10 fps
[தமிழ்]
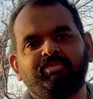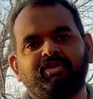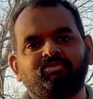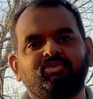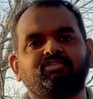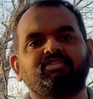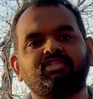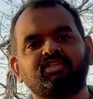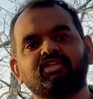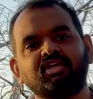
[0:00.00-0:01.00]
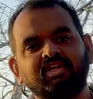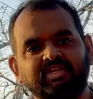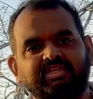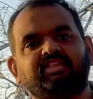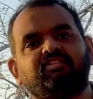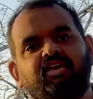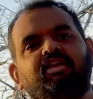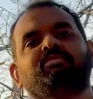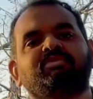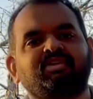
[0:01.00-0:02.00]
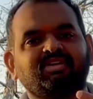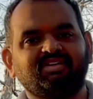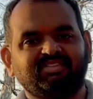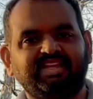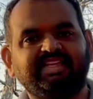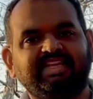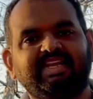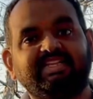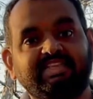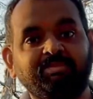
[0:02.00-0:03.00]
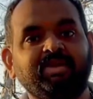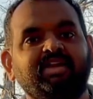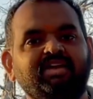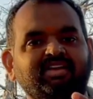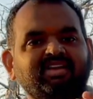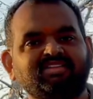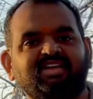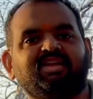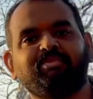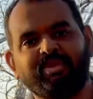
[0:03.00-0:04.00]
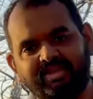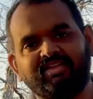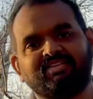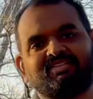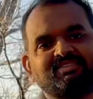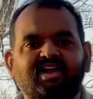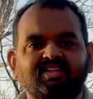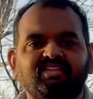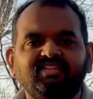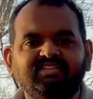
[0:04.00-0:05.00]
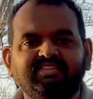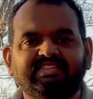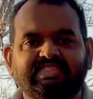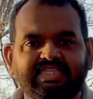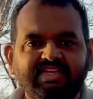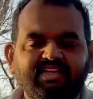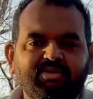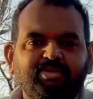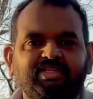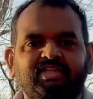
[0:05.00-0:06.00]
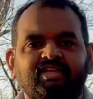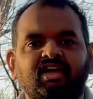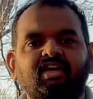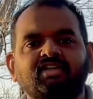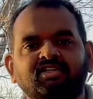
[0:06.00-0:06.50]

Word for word: படம் ஒன்று வந்து இந்த வாரம் தேட்டரில் தமிழில் ரிலீஸ் ஆகிற படங்கள் அடுத்து தெலுங்கில் பார்த்தீங்கன்னா